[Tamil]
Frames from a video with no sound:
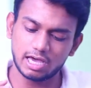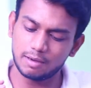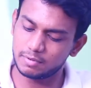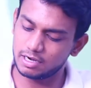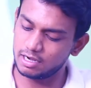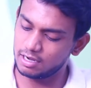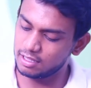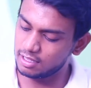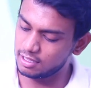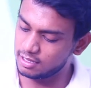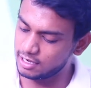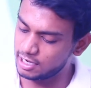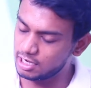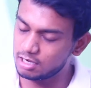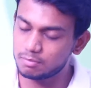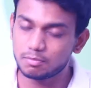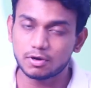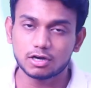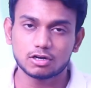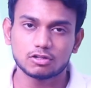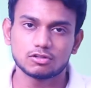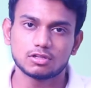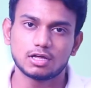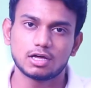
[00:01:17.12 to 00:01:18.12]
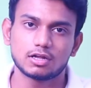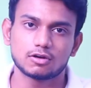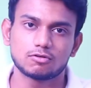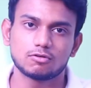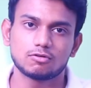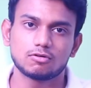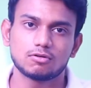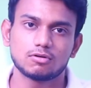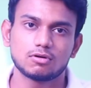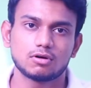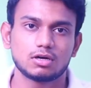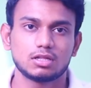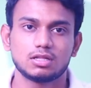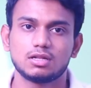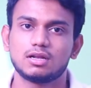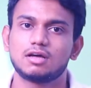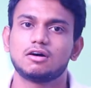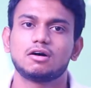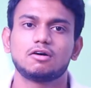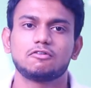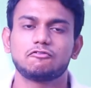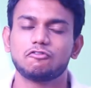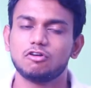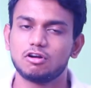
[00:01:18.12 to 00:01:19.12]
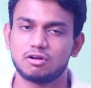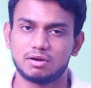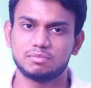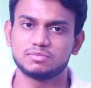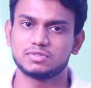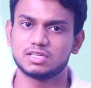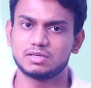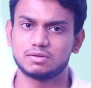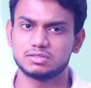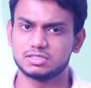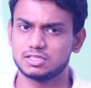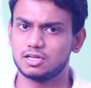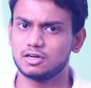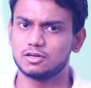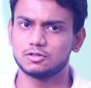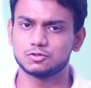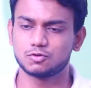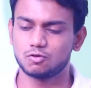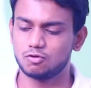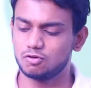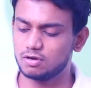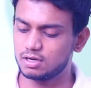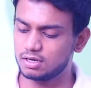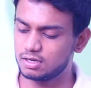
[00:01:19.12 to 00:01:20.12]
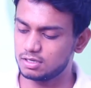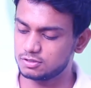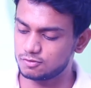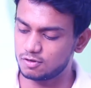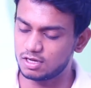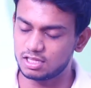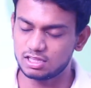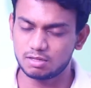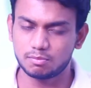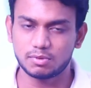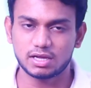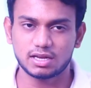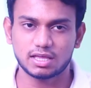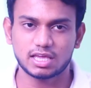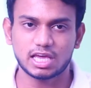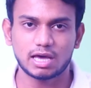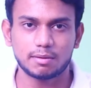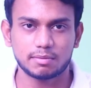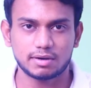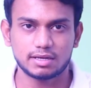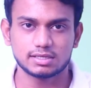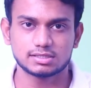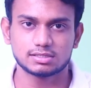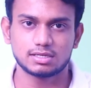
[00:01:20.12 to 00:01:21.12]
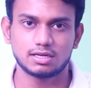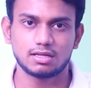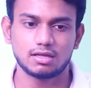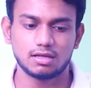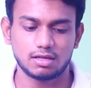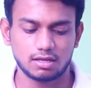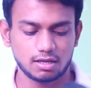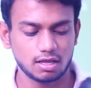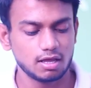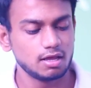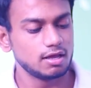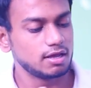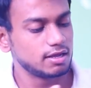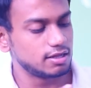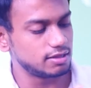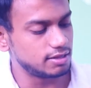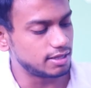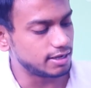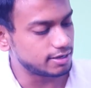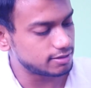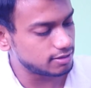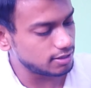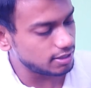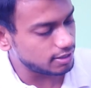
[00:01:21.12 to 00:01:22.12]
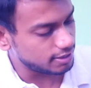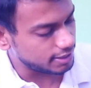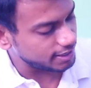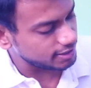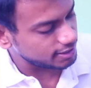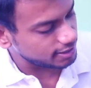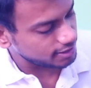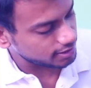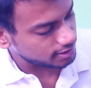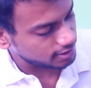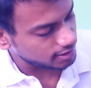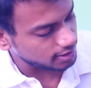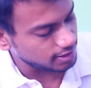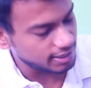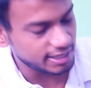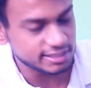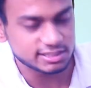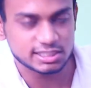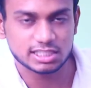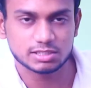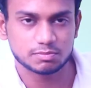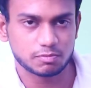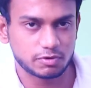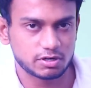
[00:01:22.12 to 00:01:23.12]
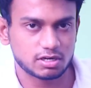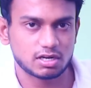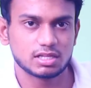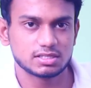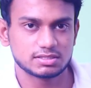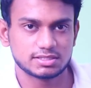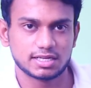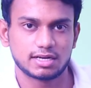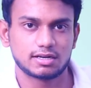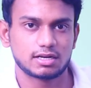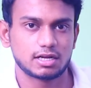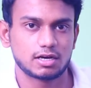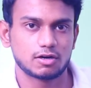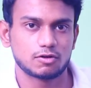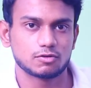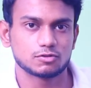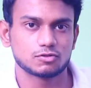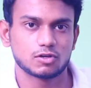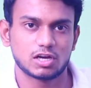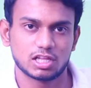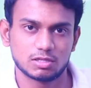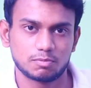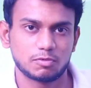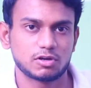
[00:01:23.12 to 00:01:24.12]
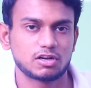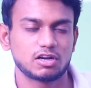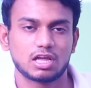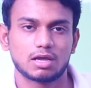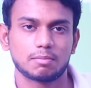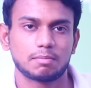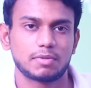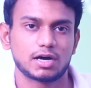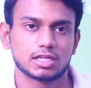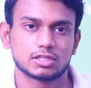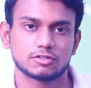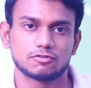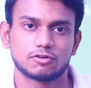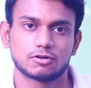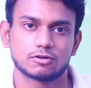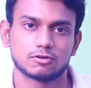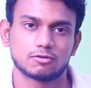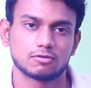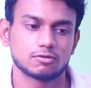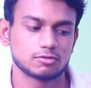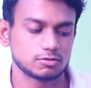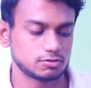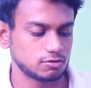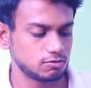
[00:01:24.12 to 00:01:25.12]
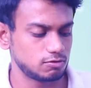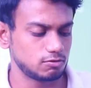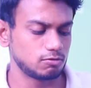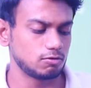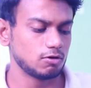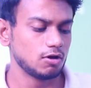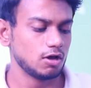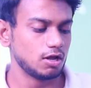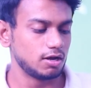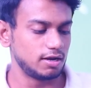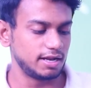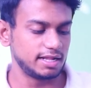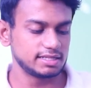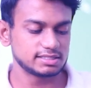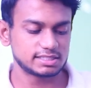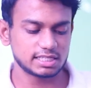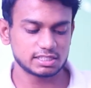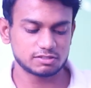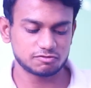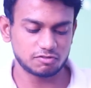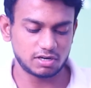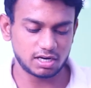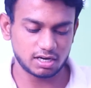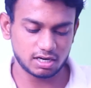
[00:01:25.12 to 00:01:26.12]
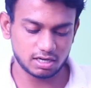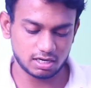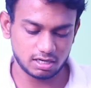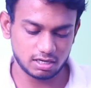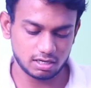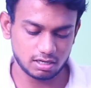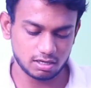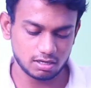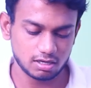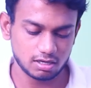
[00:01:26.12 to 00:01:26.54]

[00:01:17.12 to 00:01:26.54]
கேமராவில் இங்கே ரெட் மட்டும்தான் இருக்கும் அதெல்லாம் ஃபுல் ஃப்ரேம் சென்சார்னு சொல்லுவாங்க ஸோ அந்த மாதிரி கேமராஸில் இந்த இடத்துல ரெட் இருக்கிற லென்சஸ் மட்டும் அது செட் ஆகும் ஸோ அது மாதிரி நீங்கள் பார்த்து வாங்கணும் ஸோ லென்சஸ் வாங்குற